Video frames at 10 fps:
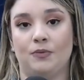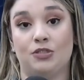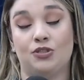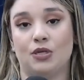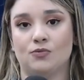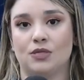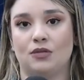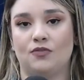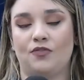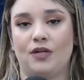estão
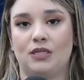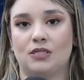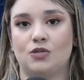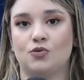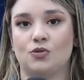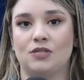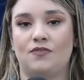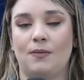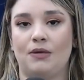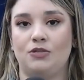sendo feitas
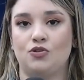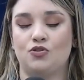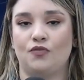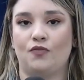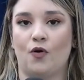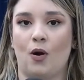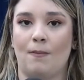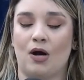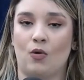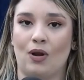exclusivamente de
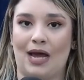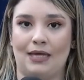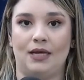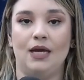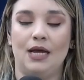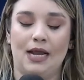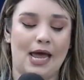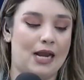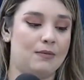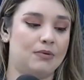forma online.
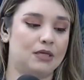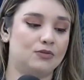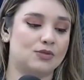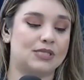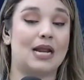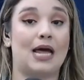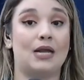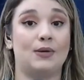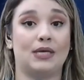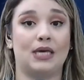Relembrando o
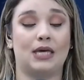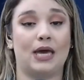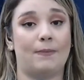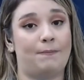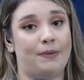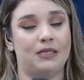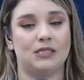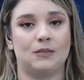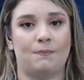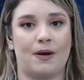salário aqui, que é a
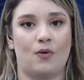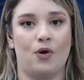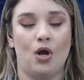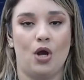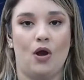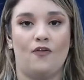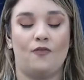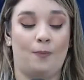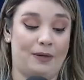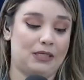principal
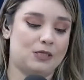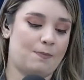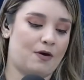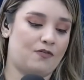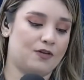o principal